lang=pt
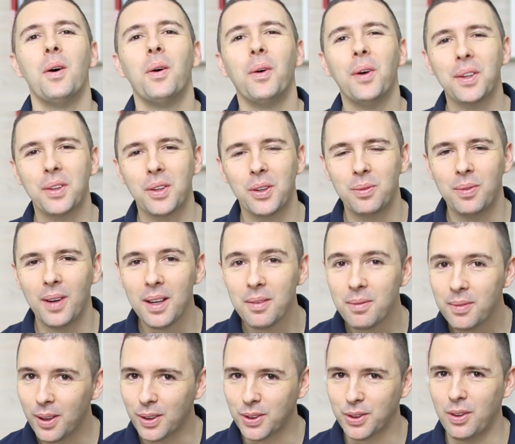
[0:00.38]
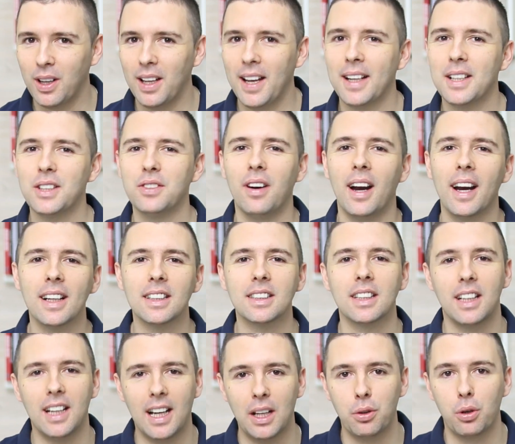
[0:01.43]
Oi, tudo bem? Eu sou Alex Vargas,
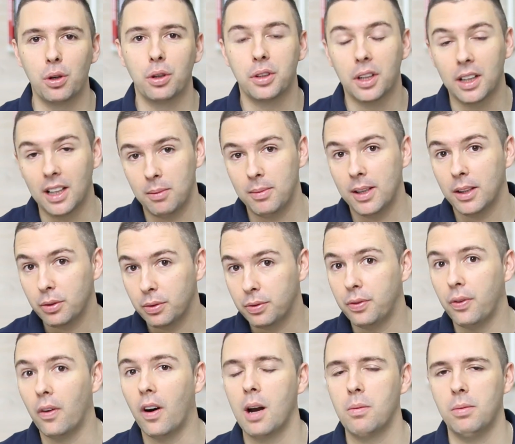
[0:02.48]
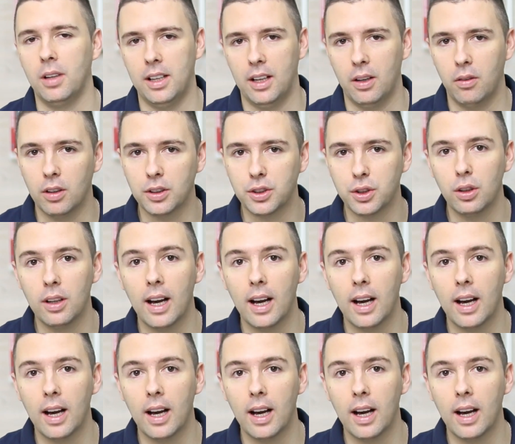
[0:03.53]
criador do treinamento Fórmula Negócio